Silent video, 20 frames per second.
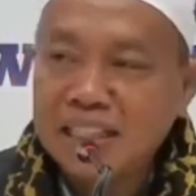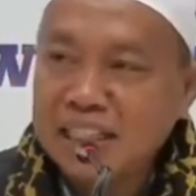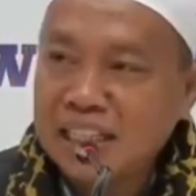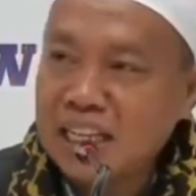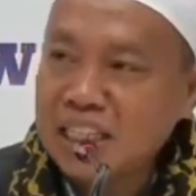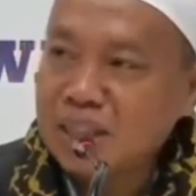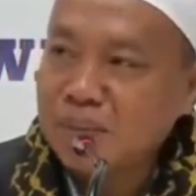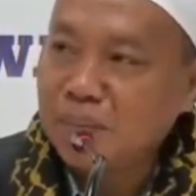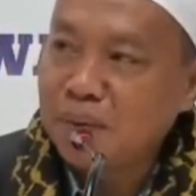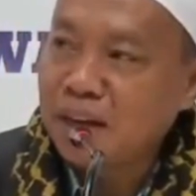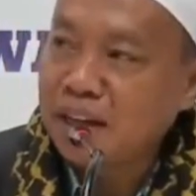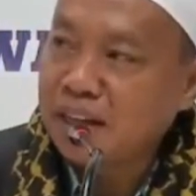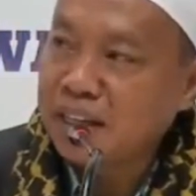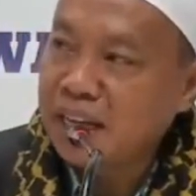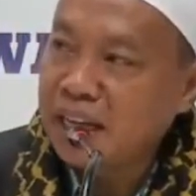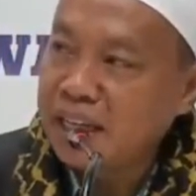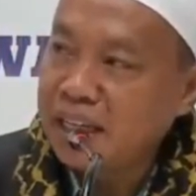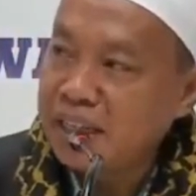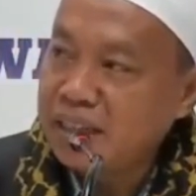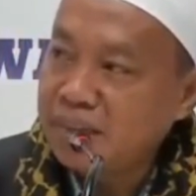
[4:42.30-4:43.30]
dijadikan
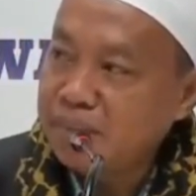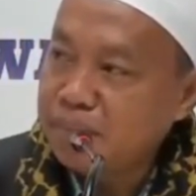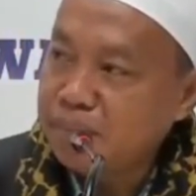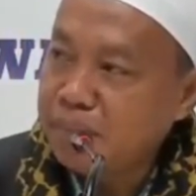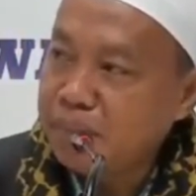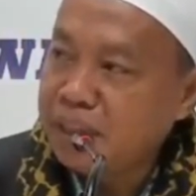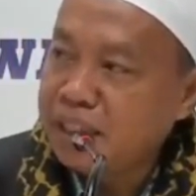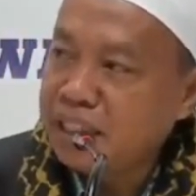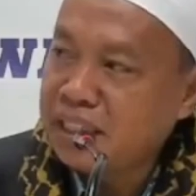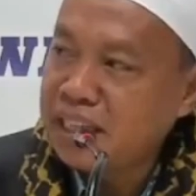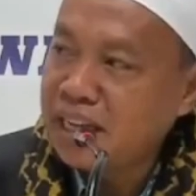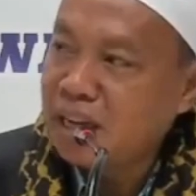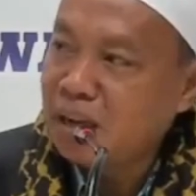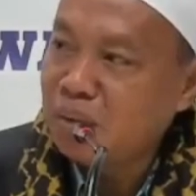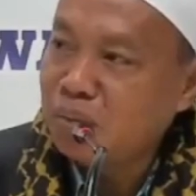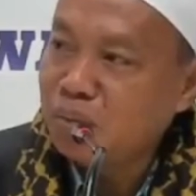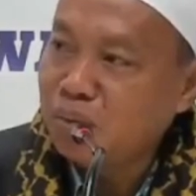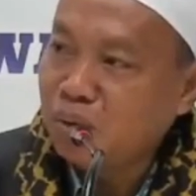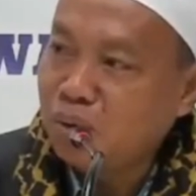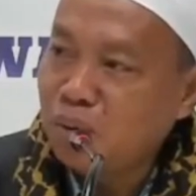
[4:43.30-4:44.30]
sebagai
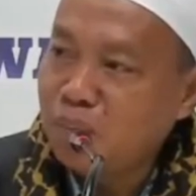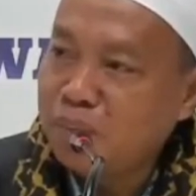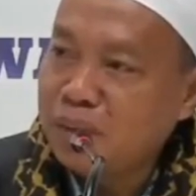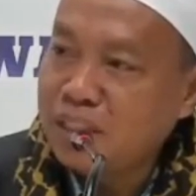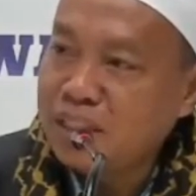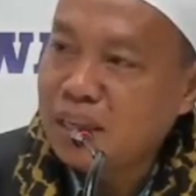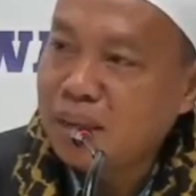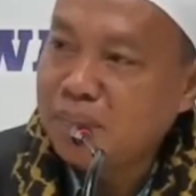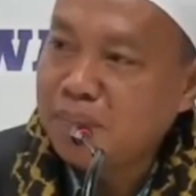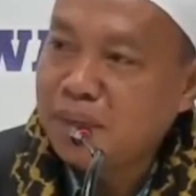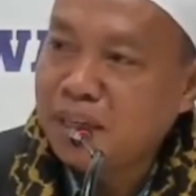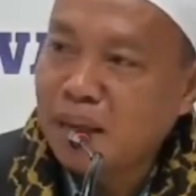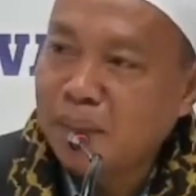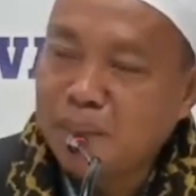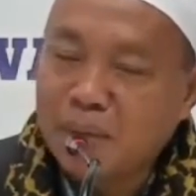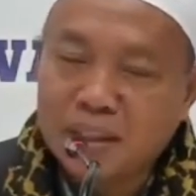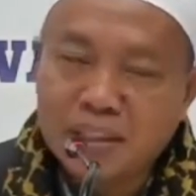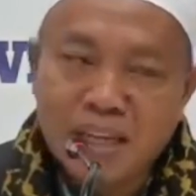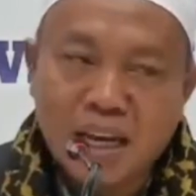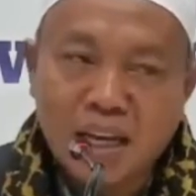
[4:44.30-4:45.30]
media untuk bisa
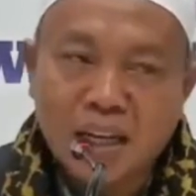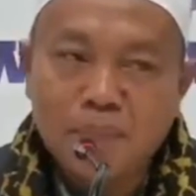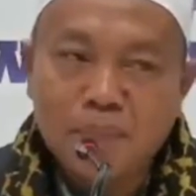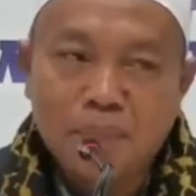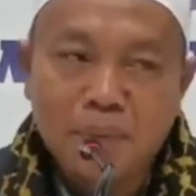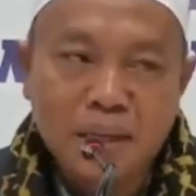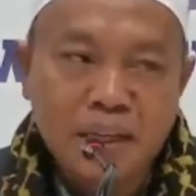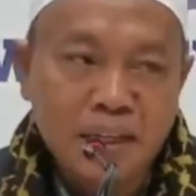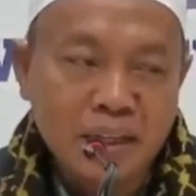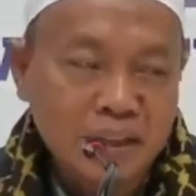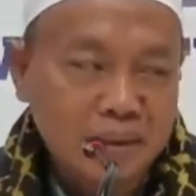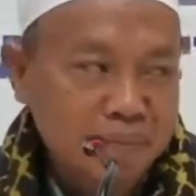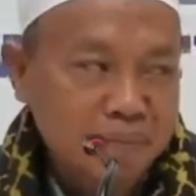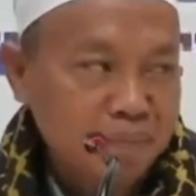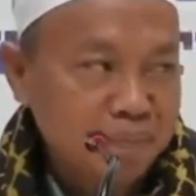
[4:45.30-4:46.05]
mendapat yang lebih.